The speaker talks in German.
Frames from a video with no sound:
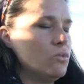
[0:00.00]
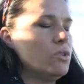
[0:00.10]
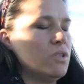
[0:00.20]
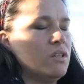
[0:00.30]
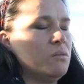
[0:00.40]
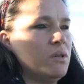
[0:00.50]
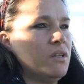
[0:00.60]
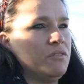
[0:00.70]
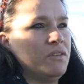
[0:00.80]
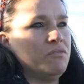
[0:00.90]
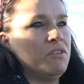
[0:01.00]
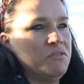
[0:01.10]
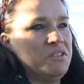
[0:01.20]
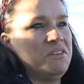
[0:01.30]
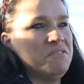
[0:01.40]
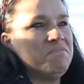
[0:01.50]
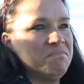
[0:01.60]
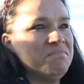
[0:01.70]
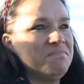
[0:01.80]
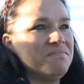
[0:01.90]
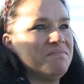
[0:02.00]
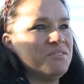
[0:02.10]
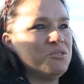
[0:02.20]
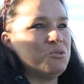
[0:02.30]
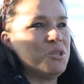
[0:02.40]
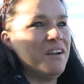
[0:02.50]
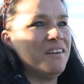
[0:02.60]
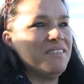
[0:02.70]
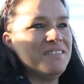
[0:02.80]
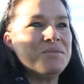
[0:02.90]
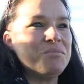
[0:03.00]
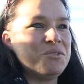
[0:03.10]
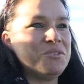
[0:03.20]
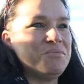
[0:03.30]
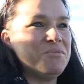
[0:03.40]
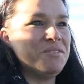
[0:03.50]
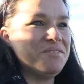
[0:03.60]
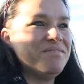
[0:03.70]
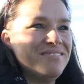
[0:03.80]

Ich denke mal, da werden wir wieder zuschlagen, bestimmt.